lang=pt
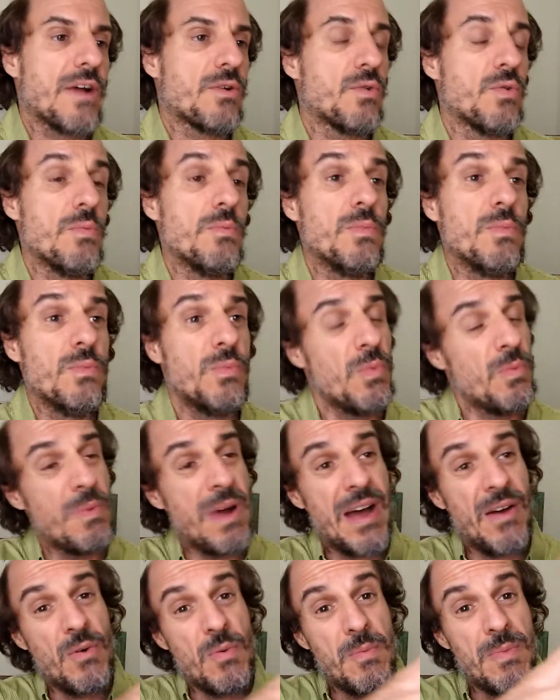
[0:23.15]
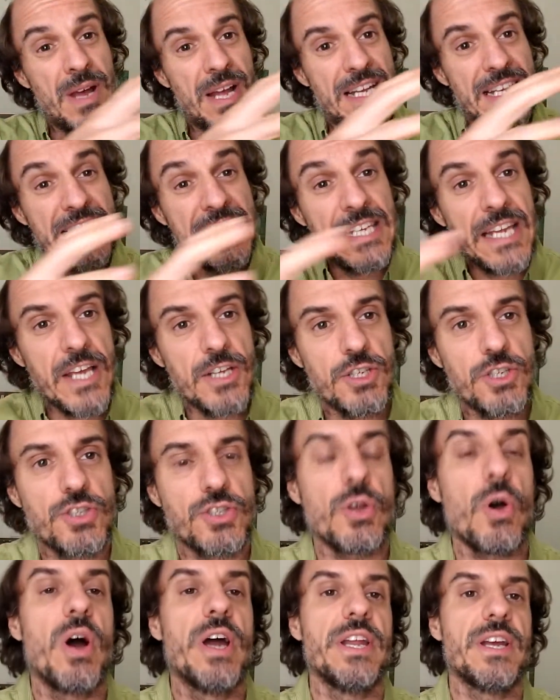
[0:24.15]
com uma, uma linha
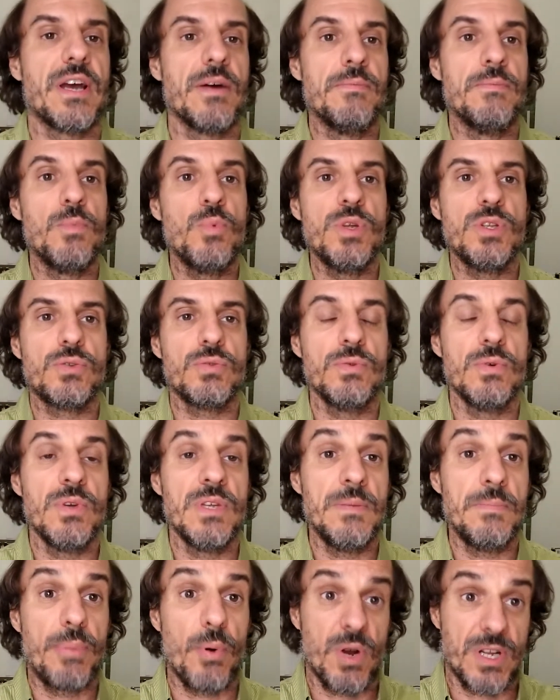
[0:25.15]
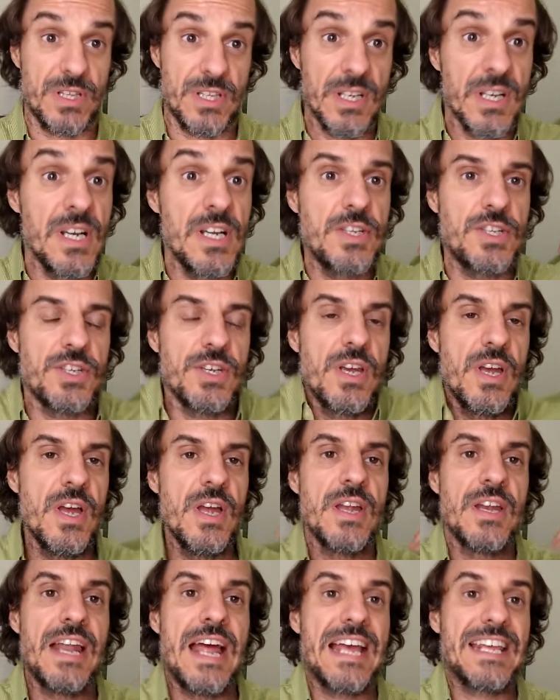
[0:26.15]
histórica muito importante,
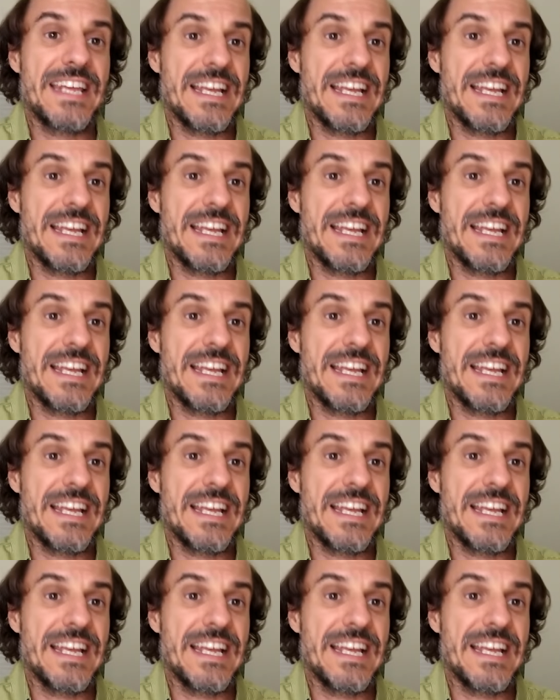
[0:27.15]
né?